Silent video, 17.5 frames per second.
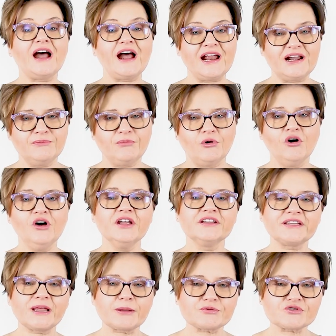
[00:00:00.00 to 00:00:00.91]
albo
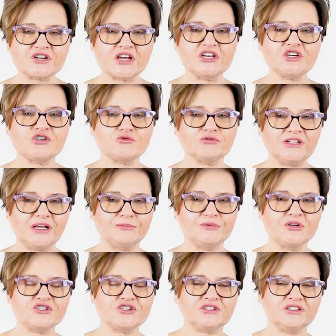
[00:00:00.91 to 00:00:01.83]
na przejściu dla
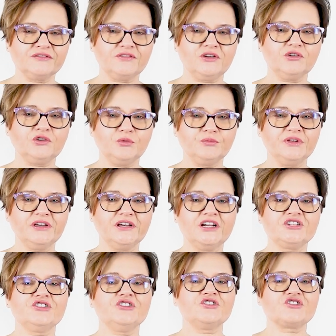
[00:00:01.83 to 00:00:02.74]
pieszych nie wolno
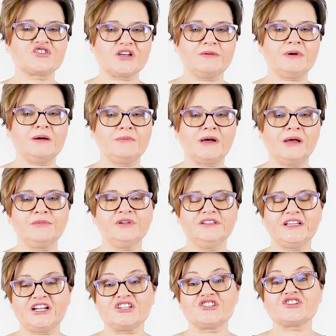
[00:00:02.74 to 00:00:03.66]
biegać i trzeba
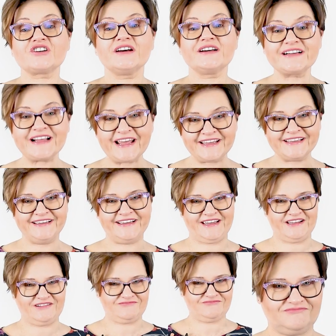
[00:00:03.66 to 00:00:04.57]
mamie dać
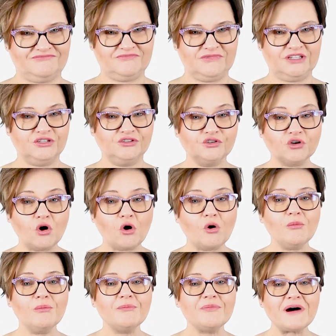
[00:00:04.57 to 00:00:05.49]
rękę.
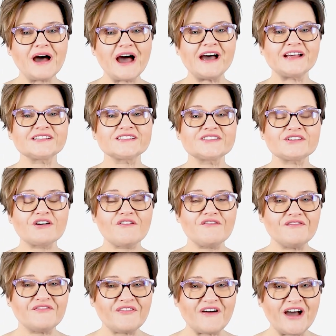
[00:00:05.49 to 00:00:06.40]
To
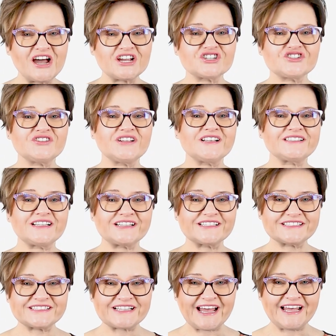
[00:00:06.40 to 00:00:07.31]
bardzo ważne
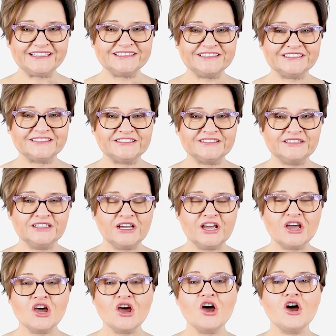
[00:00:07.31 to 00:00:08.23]
zasady.
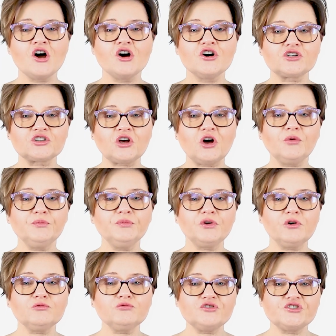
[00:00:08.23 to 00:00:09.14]

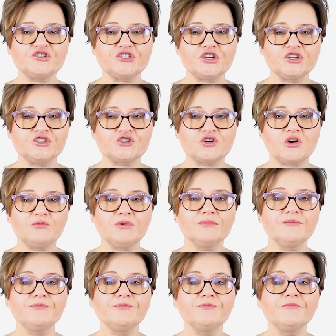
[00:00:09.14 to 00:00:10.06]
Robią dzieciom
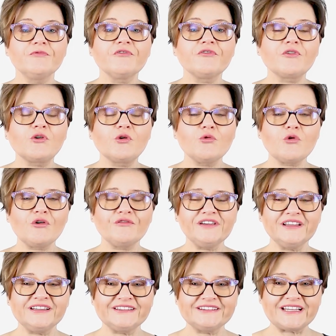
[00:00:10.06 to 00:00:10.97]
w
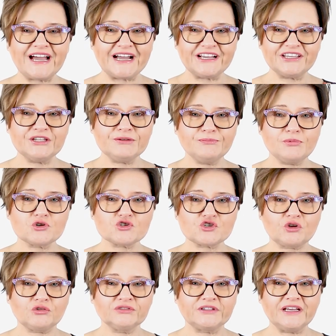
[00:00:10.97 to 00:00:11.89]
głowie taki
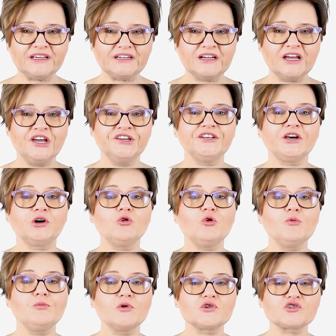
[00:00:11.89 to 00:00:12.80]
porządek, jak
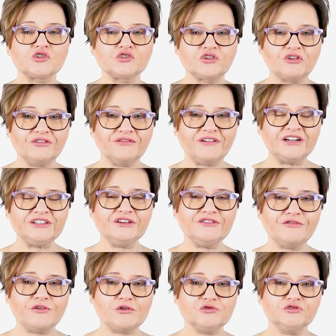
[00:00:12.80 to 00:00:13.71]

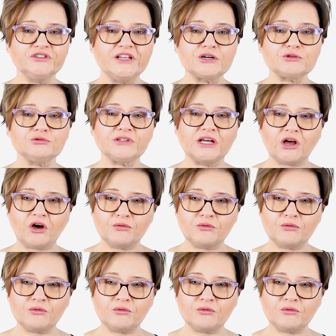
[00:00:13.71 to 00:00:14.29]
uporządkowanie folderu na